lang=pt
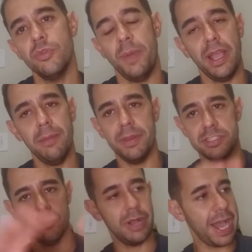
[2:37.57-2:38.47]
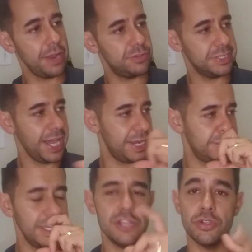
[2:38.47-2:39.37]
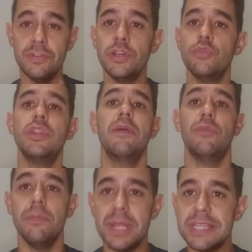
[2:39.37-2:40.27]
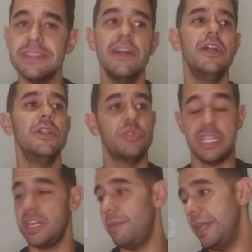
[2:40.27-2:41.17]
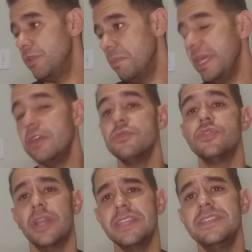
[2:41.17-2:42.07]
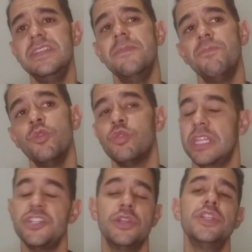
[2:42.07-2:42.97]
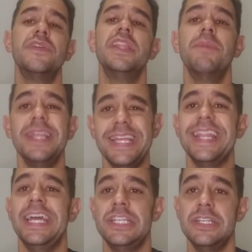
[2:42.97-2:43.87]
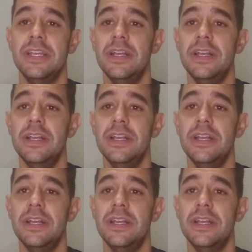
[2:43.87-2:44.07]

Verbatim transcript: Tu pega a empresa de um cara, tu diz, cara, é o seguinte, tô vendo que tu tem a tua empresa, tu tá trabalhando menos, só que assim, tu tá deixando de vender pela internet.